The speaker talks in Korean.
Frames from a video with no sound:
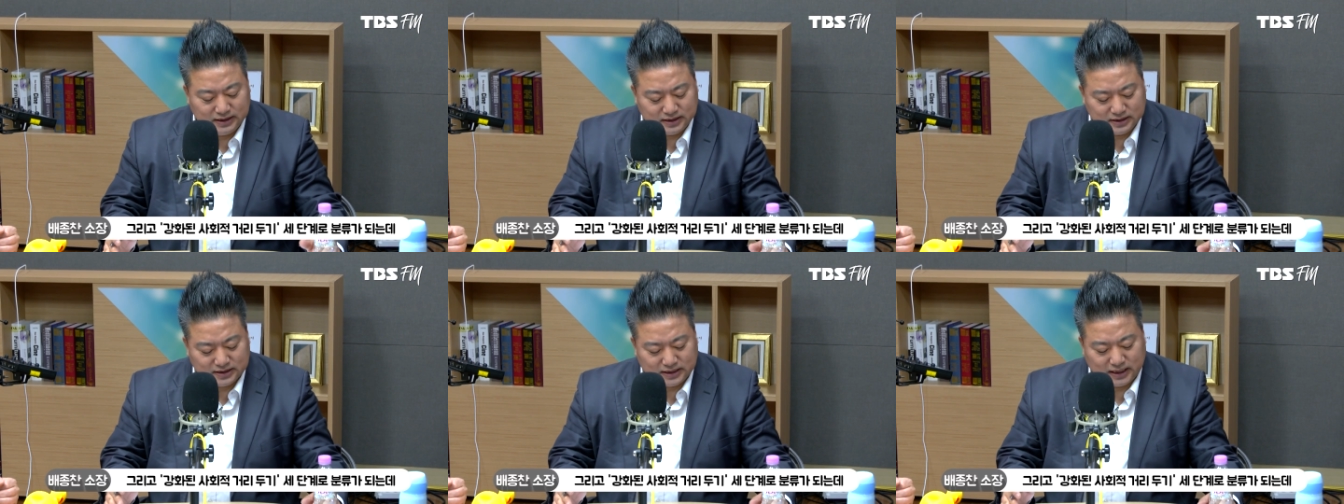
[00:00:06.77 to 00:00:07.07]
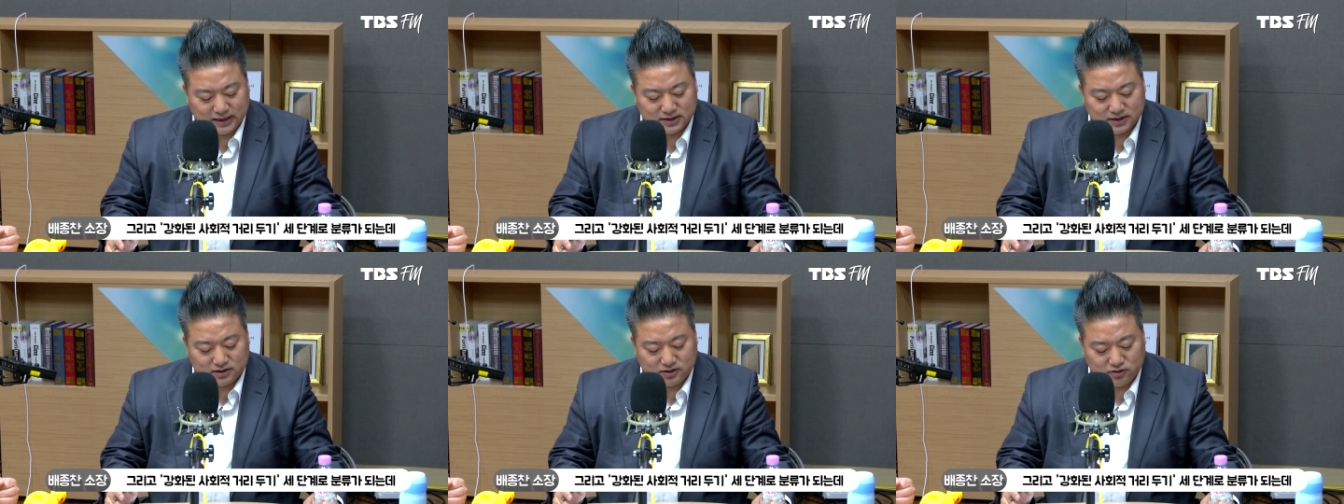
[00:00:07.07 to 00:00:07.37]

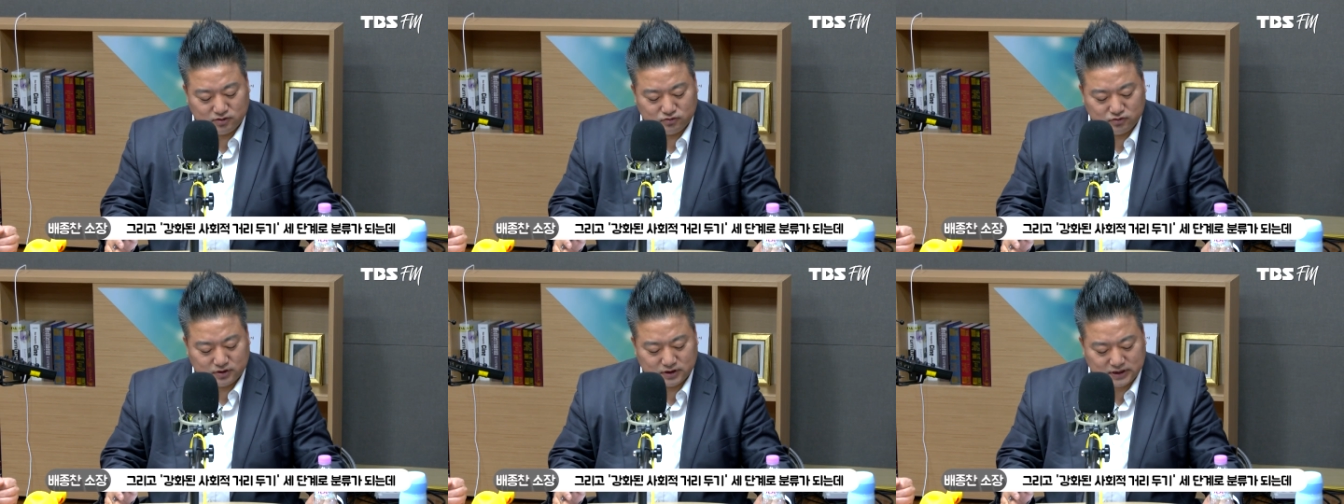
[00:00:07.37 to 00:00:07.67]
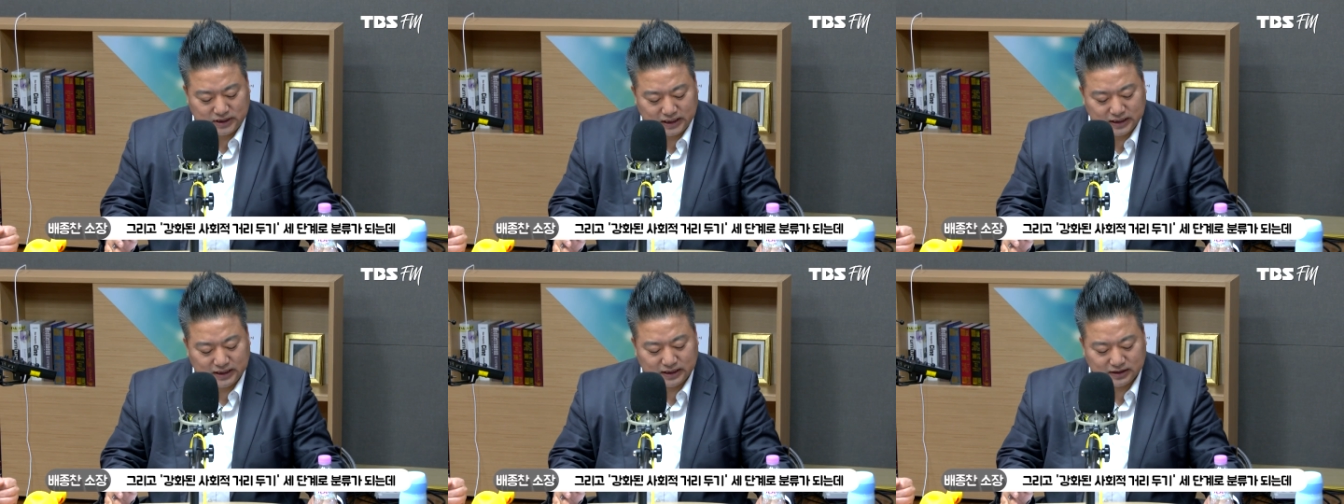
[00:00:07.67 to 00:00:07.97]
사회적 거리두기
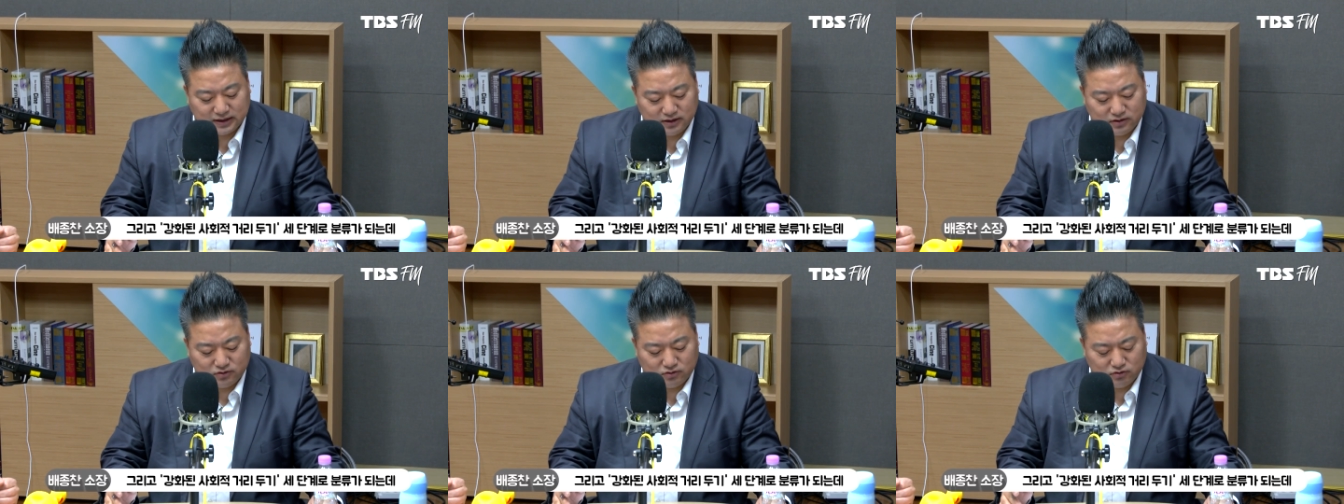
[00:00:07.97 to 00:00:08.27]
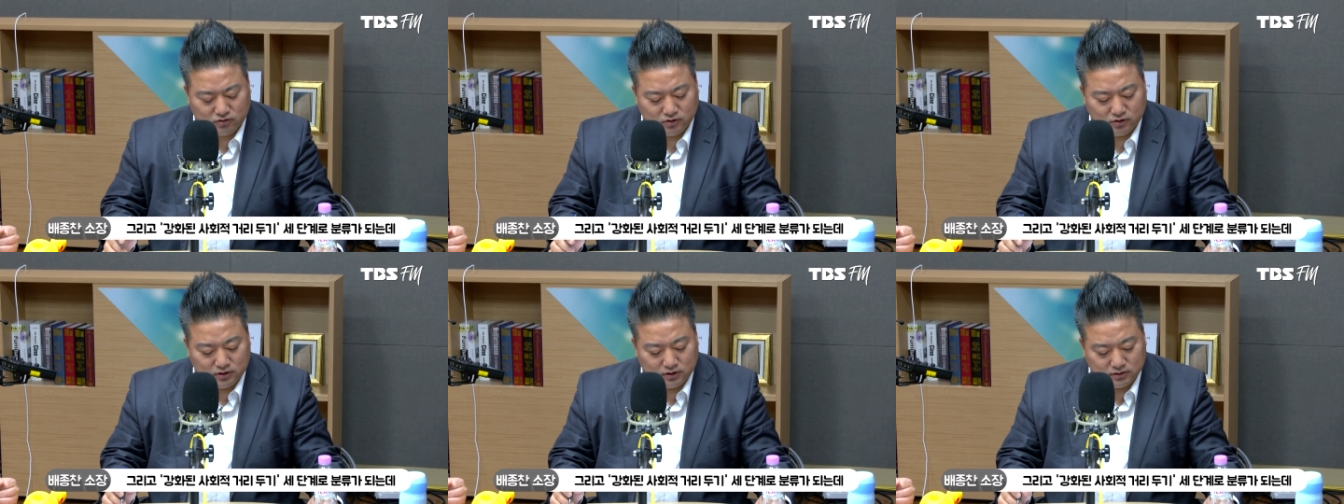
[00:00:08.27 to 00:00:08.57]
세
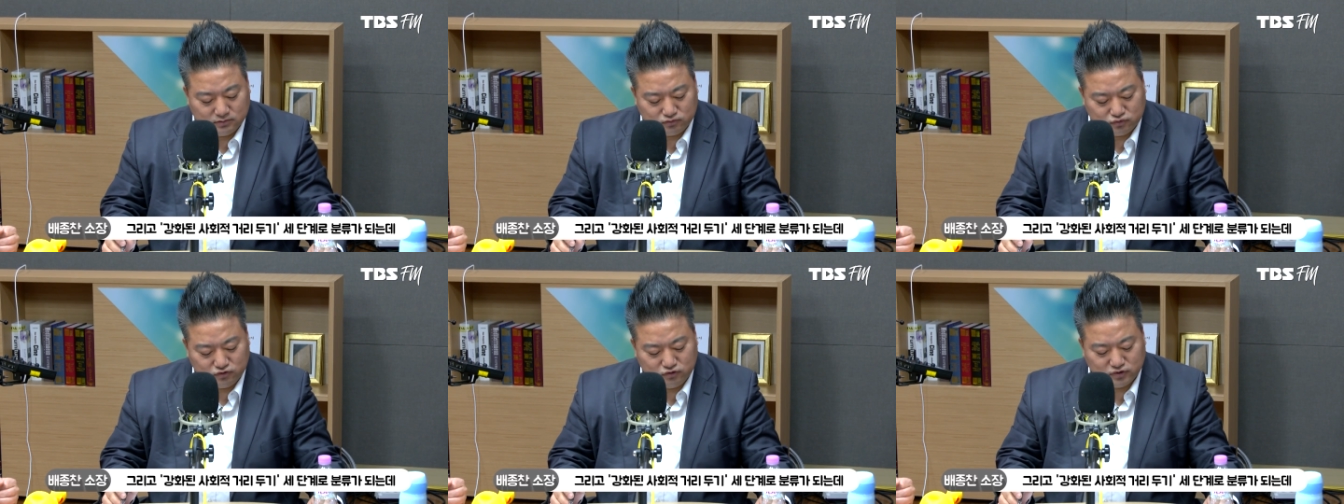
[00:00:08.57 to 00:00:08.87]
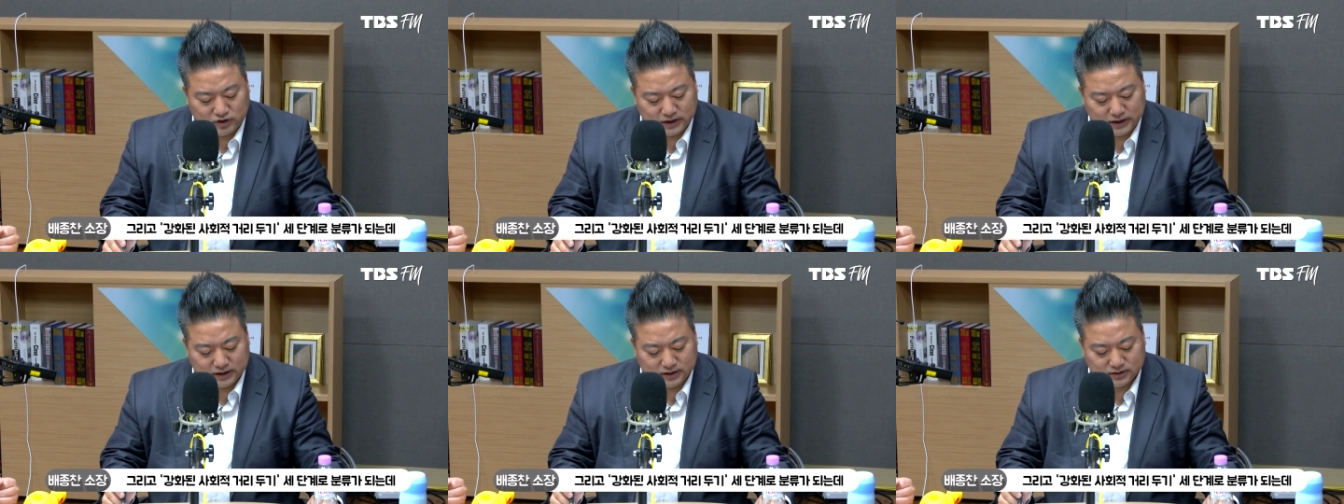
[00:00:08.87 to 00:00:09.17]
단계로
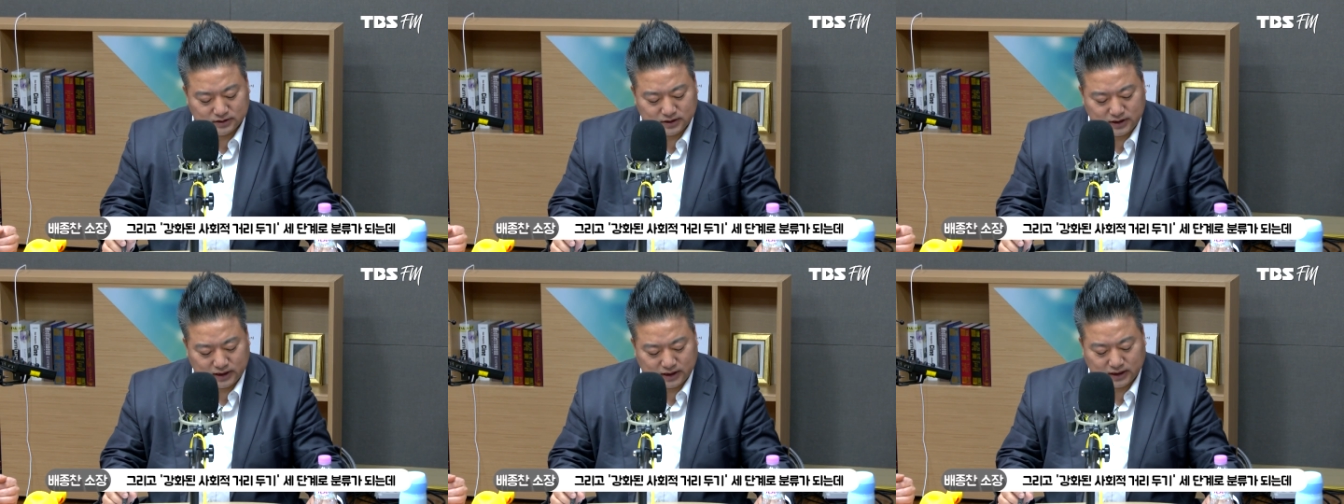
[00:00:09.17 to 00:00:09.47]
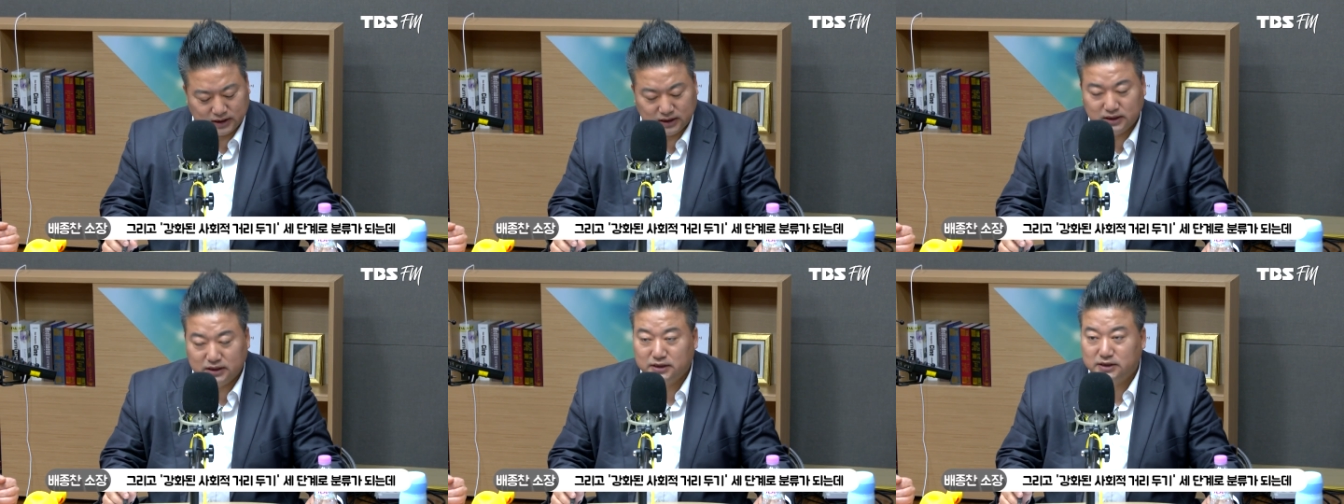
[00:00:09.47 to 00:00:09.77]
분류가
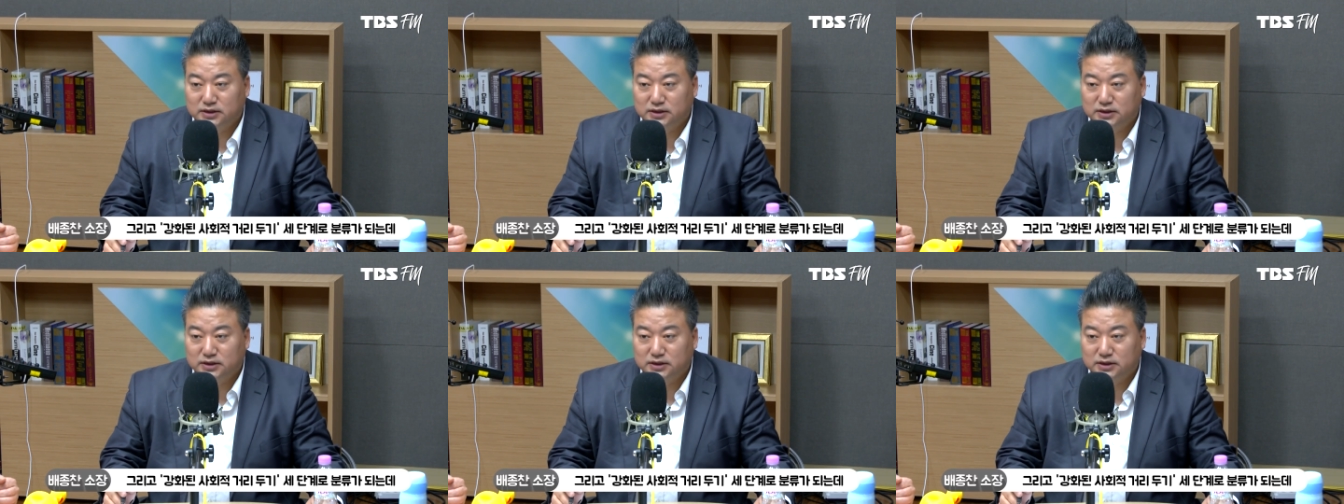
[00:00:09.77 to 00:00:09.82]
되는데